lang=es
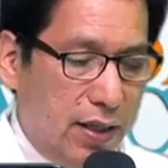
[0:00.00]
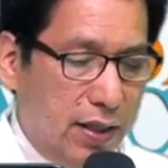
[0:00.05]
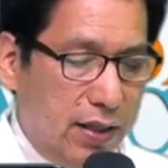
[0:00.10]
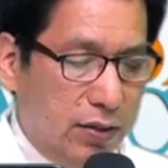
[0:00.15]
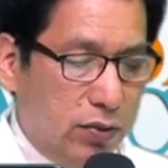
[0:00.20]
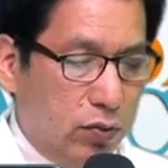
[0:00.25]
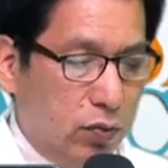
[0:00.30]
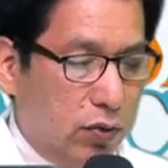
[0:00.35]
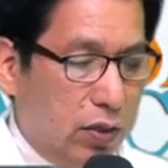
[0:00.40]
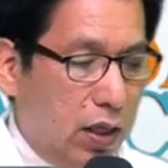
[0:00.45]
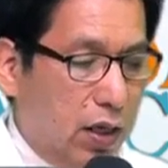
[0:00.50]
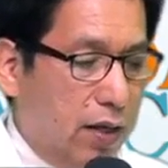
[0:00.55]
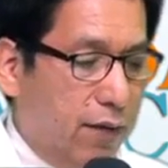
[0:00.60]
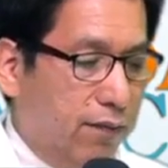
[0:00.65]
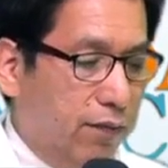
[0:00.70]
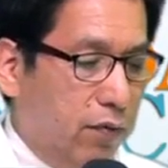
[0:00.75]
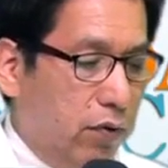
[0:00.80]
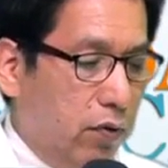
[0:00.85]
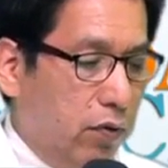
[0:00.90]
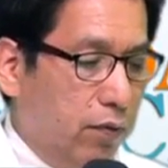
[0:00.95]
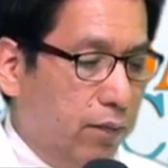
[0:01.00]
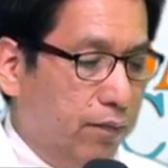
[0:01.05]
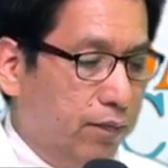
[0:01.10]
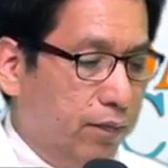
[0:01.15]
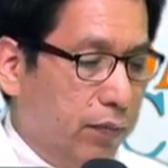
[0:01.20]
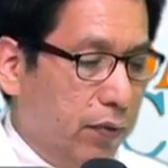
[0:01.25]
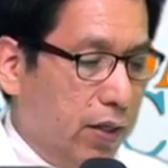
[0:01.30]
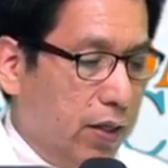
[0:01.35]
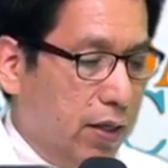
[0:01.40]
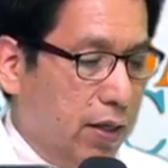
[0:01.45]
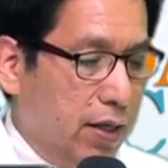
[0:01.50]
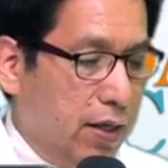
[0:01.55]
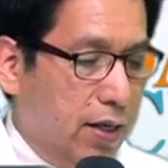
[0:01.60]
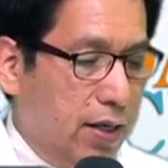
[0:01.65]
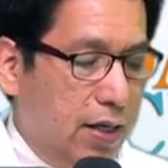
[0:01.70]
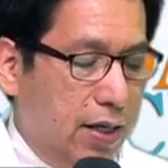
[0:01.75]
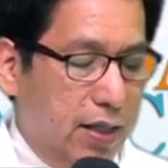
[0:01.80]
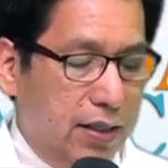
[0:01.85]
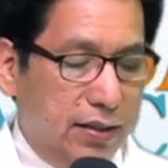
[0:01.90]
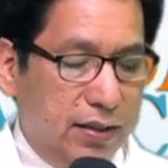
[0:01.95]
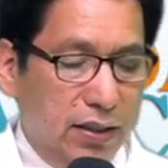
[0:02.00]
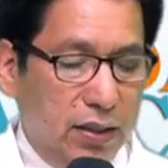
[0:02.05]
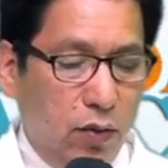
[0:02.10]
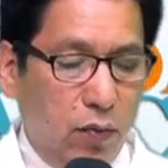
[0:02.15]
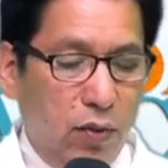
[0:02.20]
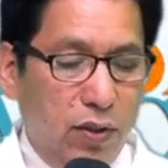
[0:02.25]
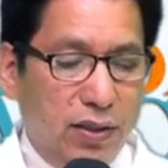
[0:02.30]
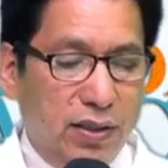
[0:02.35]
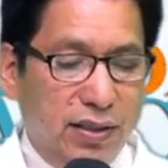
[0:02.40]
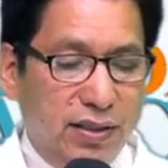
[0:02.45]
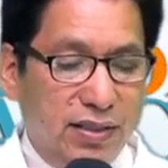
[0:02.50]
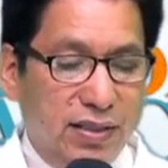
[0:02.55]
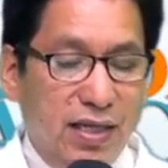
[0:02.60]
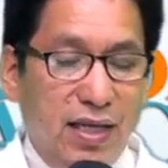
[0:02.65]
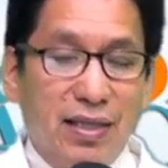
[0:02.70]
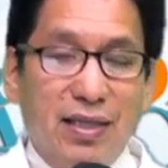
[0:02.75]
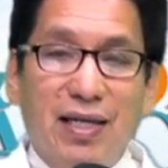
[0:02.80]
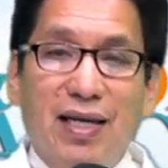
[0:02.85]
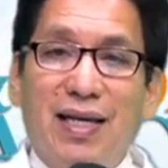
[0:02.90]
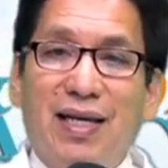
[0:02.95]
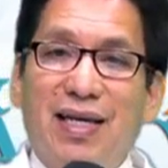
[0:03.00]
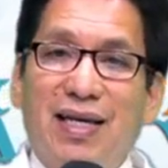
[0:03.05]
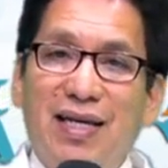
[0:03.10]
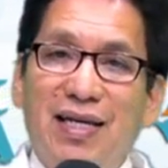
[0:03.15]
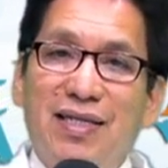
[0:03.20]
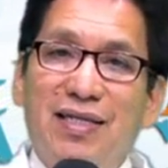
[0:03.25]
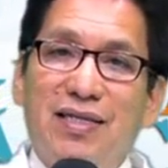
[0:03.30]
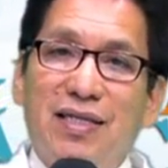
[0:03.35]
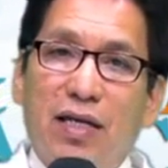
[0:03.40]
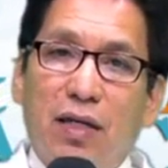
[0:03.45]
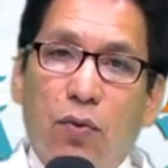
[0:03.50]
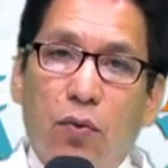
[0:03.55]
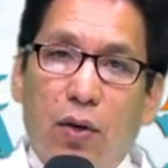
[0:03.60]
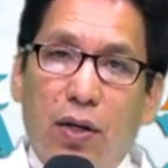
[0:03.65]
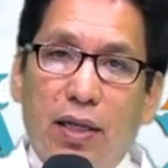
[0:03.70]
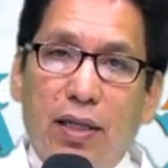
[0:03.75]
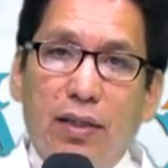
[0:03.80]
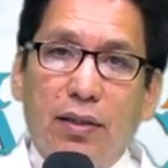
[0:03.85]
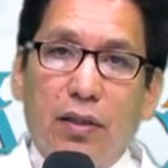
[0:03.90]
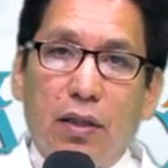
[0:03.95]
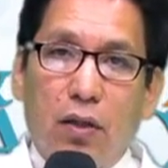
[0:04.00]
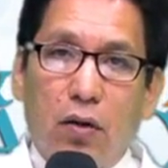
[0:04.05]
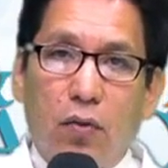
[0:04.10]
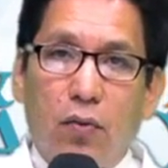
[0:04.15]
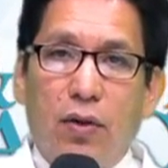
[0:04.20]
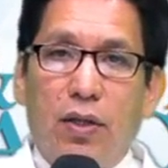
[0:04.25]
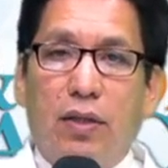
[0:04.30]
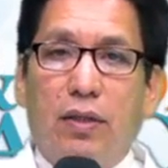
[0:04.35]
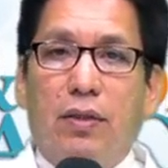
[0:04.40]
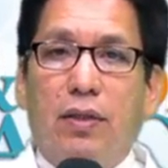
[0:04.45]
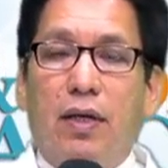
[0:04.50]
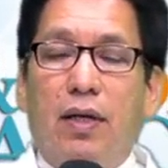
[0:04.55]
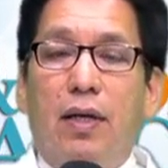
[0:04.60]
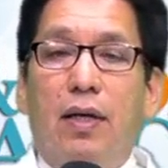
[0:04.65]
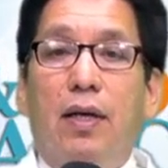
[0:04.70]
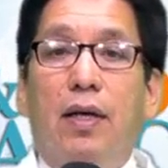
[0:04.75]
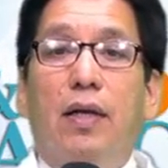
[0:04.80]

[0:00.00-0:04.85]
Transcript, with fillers: es su teléfono. El 5715 90.